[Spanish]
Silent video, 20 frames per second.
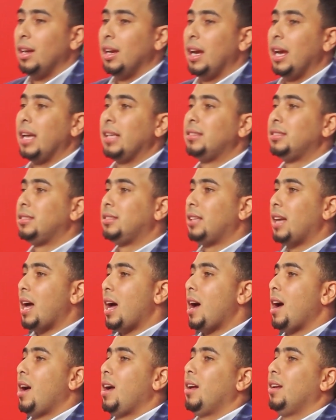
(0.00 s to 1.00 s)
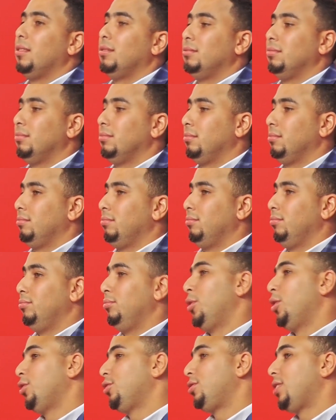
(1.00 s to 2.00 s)
está,
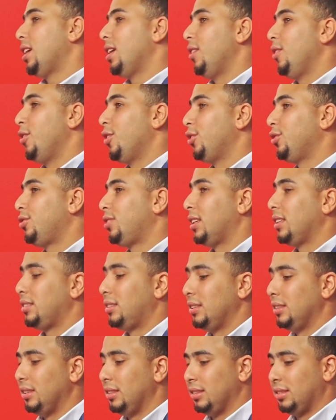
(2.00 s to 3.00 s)
no sé, no sé si,